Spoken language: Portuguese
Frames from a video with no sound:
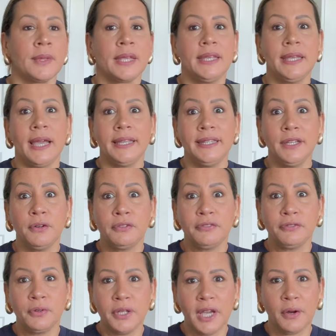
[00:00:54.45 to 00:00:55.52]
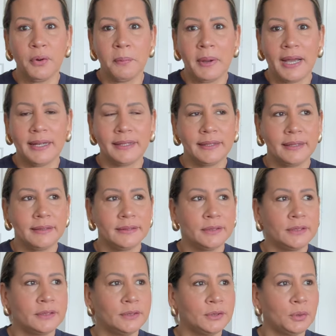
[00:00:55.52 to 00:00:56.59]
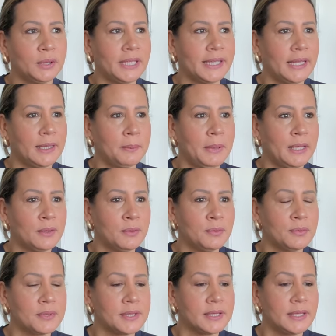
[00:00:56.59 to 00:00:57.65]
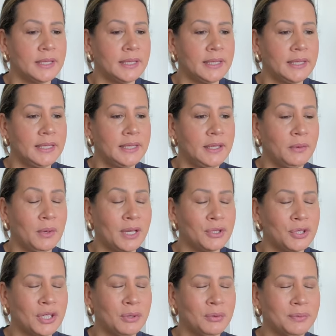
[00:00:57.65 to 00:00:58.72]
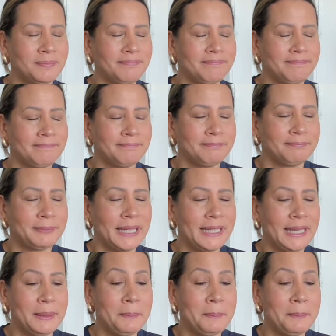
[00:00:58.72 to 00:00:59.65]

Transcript: E aí eu fui arrumar toda aquela bagunça e eu acho que eu peguei